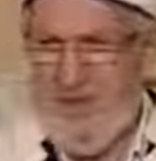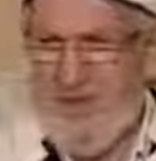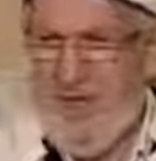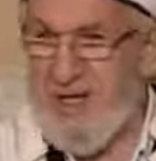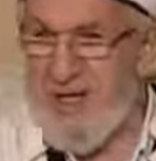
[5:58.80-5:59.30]

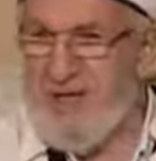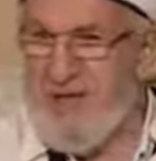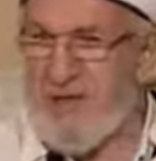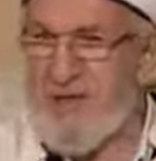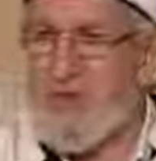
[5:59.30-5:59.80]

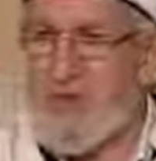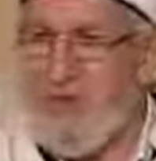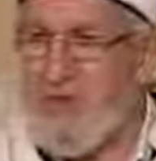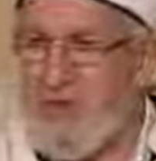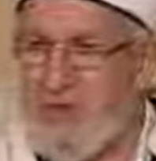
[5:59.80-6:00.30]
senin
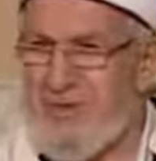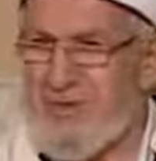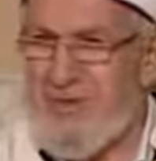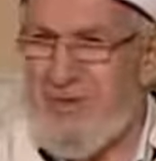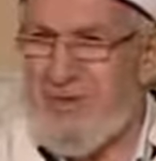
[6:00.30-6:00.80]
grubun,
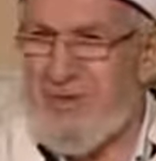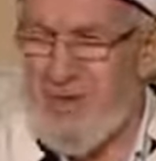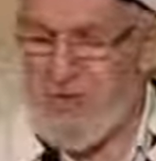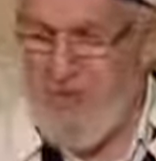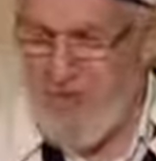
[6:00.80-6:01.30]

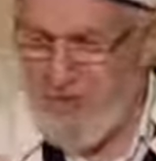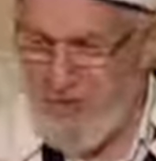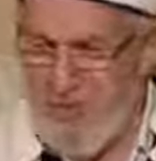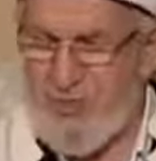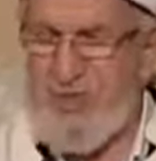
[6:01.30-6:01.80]
o senin
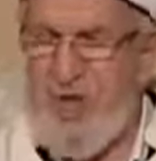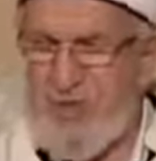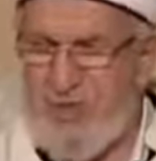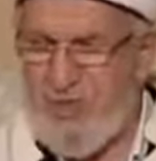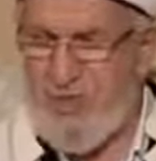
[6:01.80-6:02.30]
sorunun
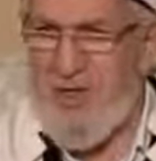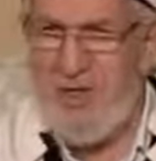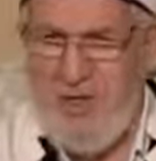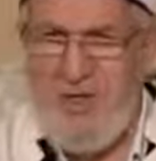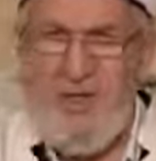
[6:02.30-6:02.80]
altında
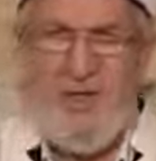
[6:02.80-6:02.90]
olan bir